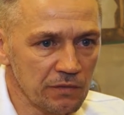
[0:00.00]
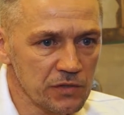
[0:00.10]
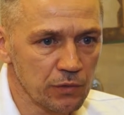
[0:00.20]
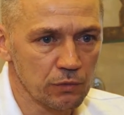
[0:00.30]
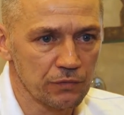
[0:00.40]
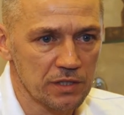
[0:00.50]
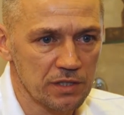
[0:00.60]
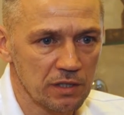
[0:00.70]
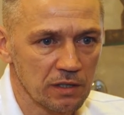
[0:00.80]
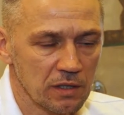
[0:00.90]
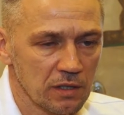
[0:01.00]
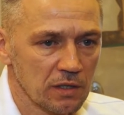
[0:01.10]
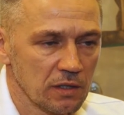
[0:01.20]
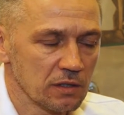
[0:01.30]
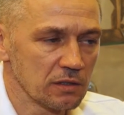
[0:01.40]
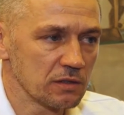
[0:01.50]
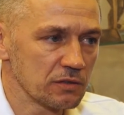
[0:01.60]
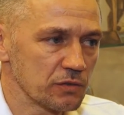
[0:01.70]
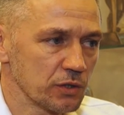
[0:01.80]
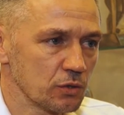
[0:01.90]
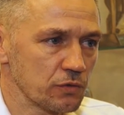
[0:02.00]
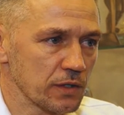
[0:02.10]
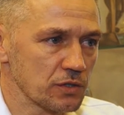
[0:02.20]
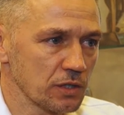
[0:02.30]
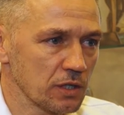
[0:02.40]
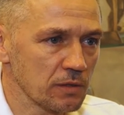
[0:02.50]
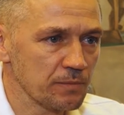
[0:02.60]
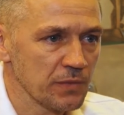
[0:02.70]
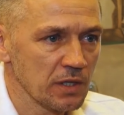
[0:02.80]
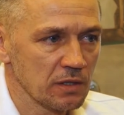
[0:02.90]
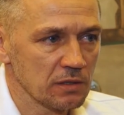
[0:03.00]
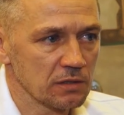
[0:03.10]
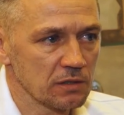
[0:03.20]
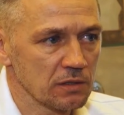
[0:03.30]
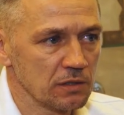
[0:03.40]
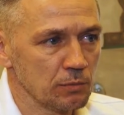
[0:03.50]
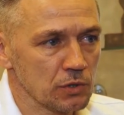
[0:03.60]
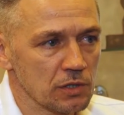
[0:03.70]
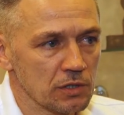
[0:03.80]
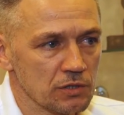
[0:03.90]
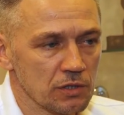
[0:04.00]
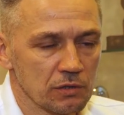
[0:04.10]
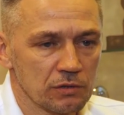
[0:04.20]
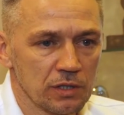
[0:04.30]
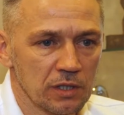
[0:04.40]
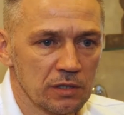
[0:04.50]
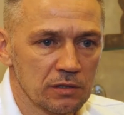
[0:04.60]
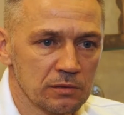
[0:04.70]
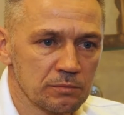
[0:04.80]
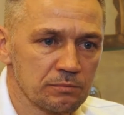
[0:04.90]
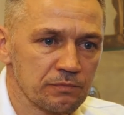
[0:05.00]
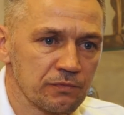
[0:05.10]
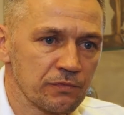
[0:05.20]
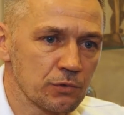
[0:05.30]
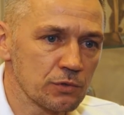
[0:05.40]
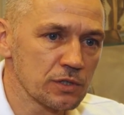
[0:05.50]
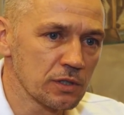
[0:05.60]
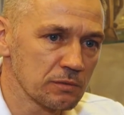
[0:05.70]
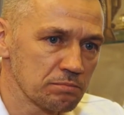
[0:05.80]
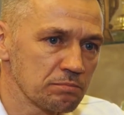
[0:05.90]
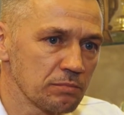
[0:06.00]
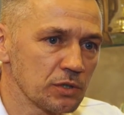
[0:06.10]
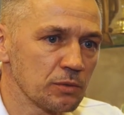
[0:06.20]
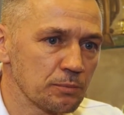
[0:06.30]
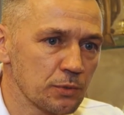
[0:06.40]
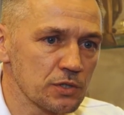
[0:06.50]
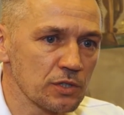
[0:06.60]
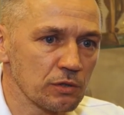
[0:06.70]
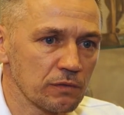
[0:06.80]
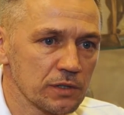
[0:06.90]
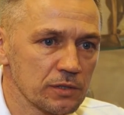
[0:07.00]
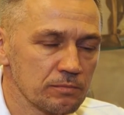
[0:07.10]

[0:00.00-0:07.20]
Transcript: w swoją wiedzę, e, w swoje doświadczenia i myślę, że one wkrótce będą procentować.